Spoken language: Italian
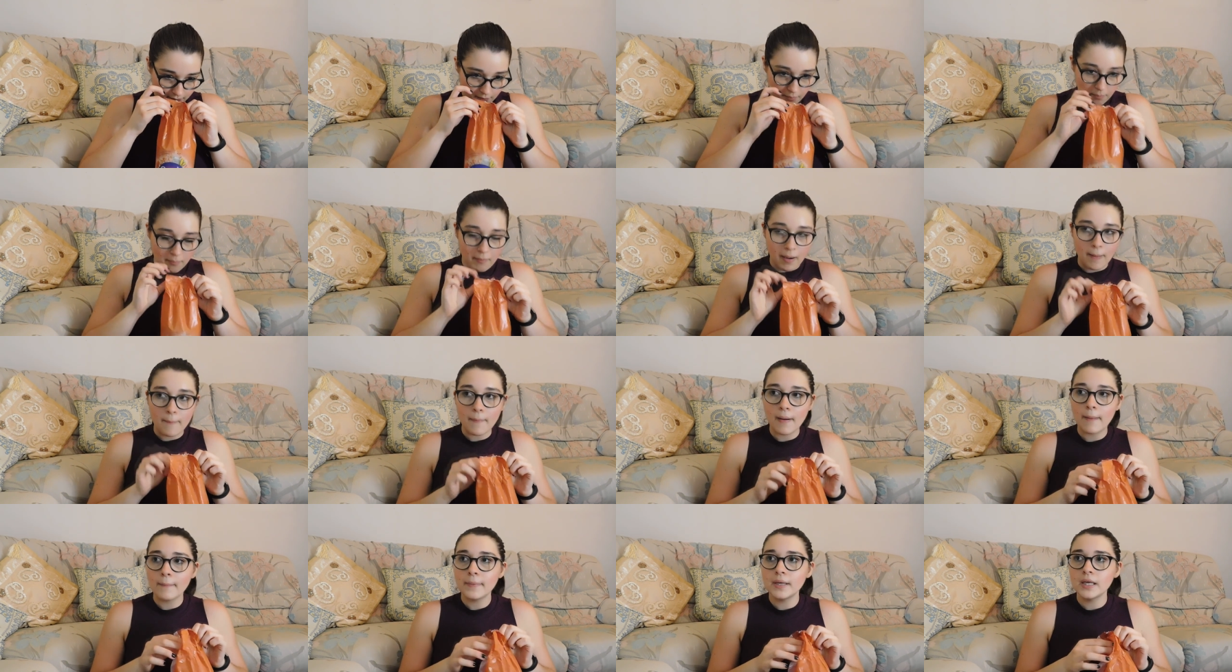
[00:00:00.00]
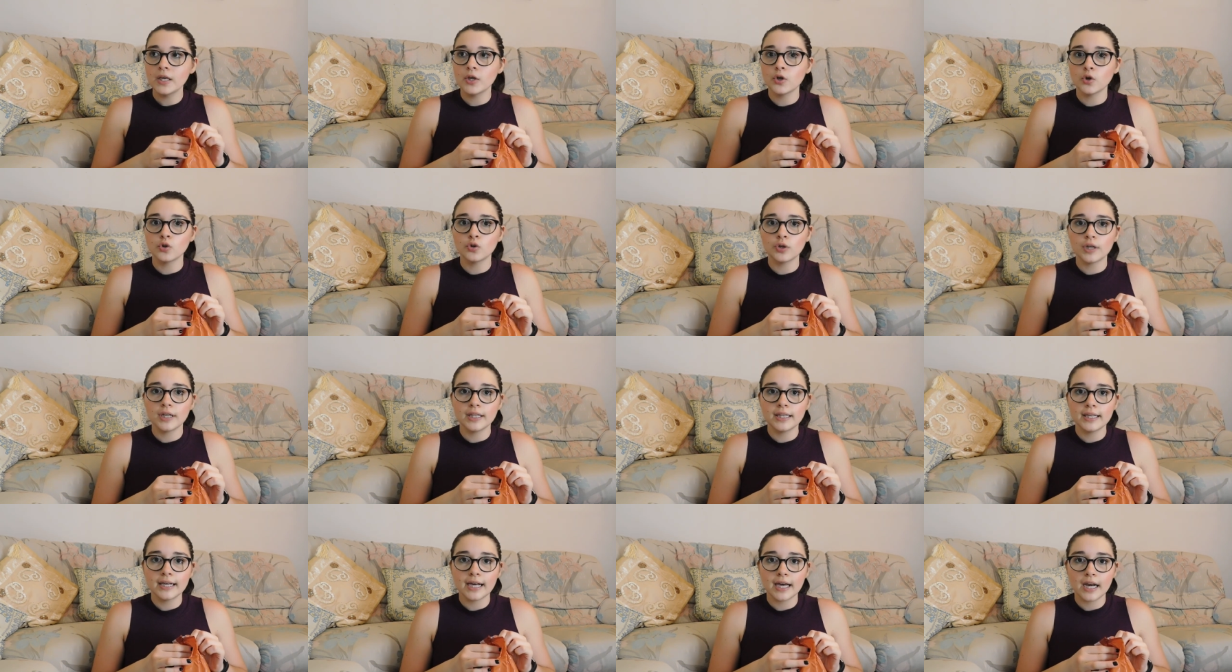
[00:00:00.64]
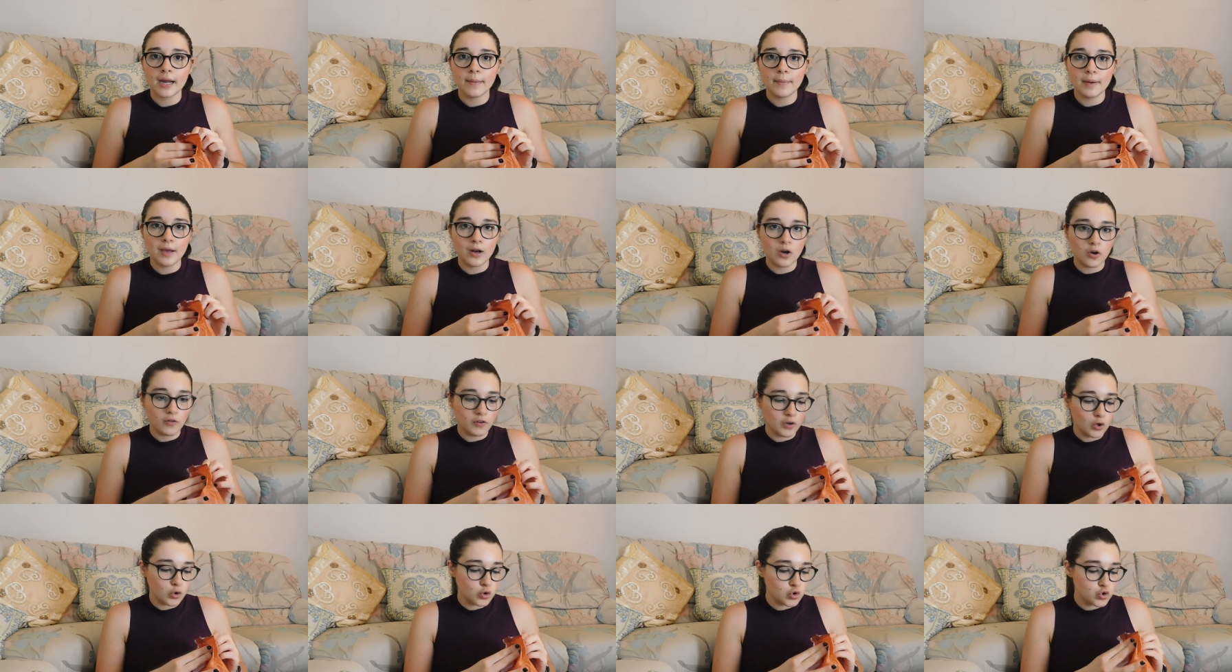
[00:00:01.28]
mamma mia che odore di caramello
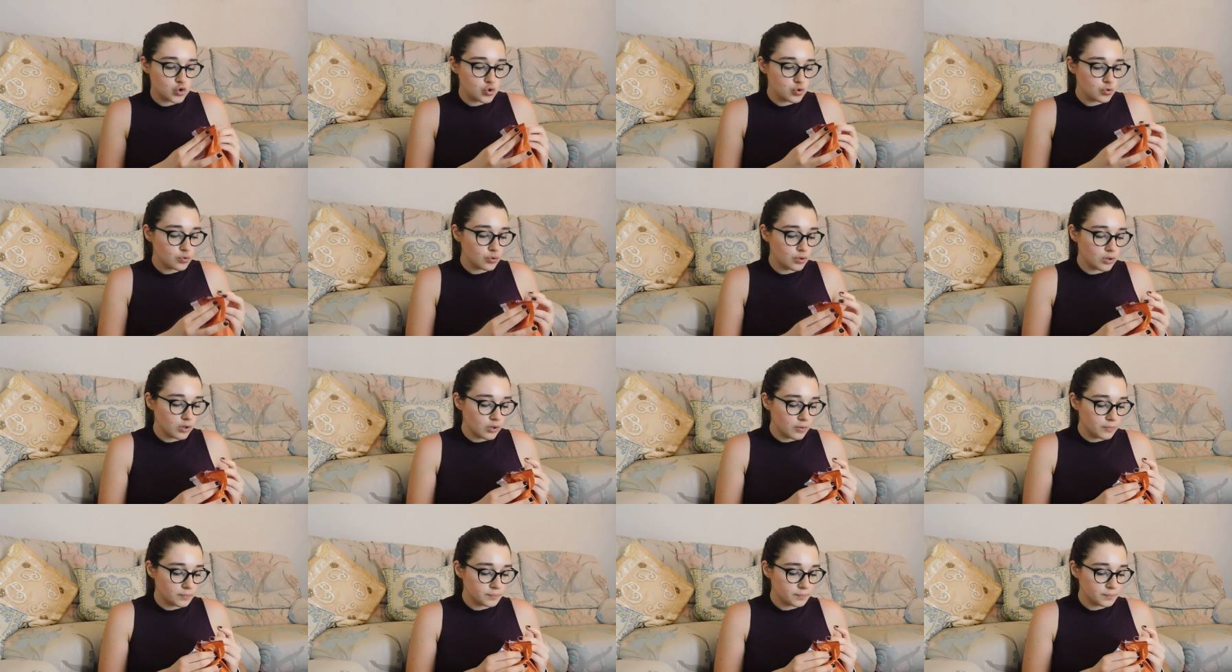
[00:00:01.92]
ve lo giuro